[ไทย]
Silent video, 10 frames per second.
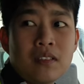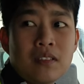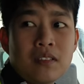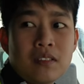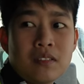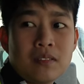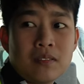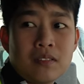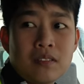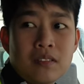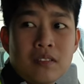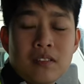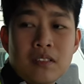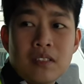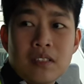แบบแวะโหลดแวะ
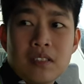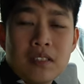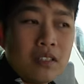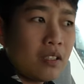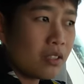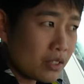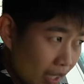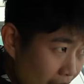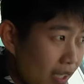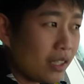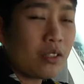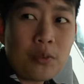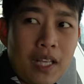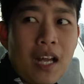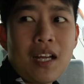เติมน้ำมันอะไรอย่างนี้ใช่ทุ
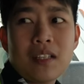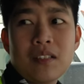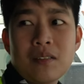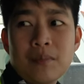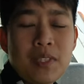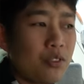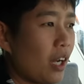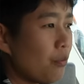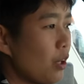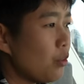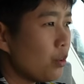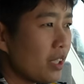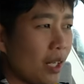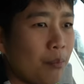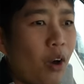กอย่างมีทราเวลนู่น
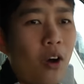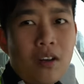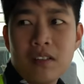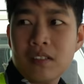นี่นั่นบอก